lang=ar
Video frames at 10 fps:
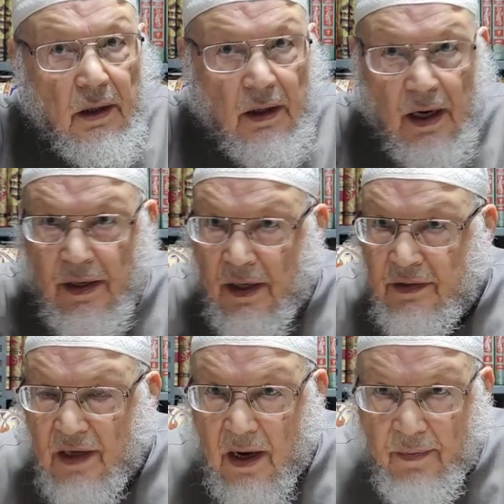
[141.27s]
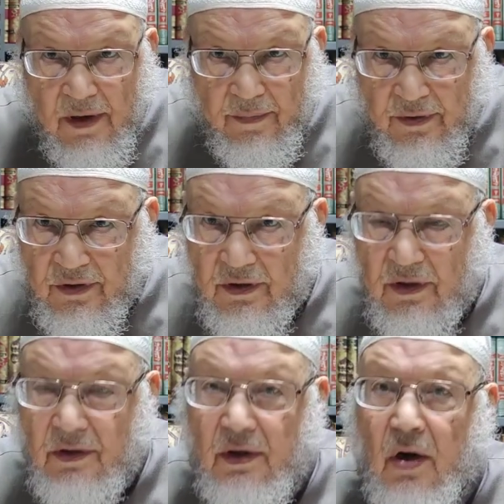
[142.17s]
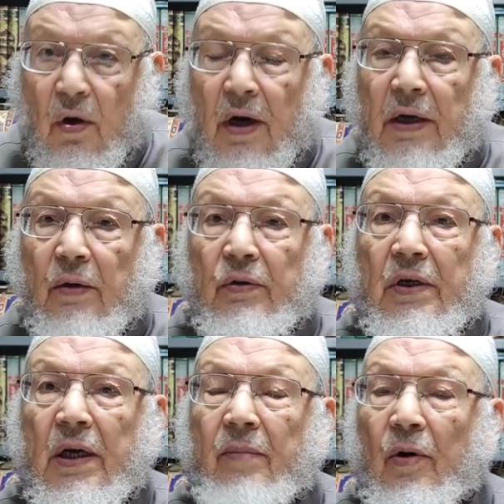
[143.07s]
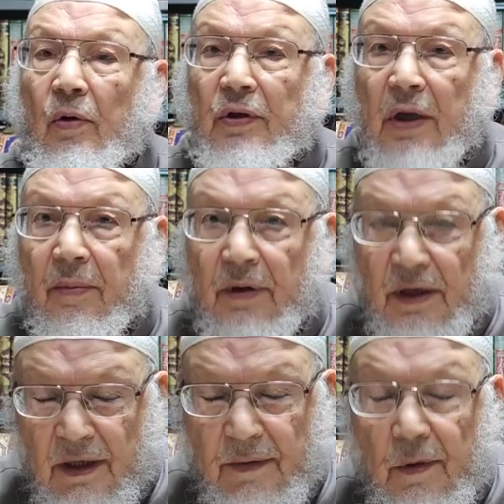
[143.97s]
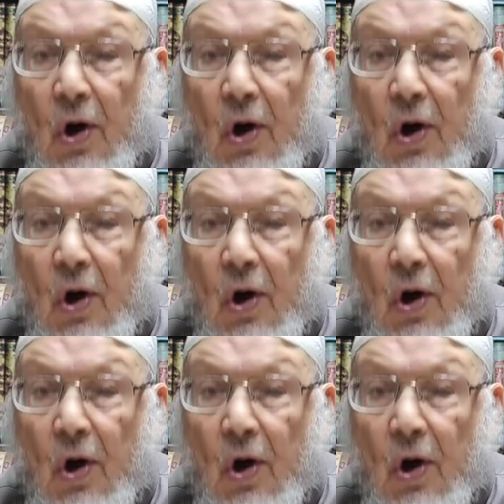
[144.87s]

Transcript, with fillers: لأن أصحاب النبي صلى الله عليه وسلم والتابعين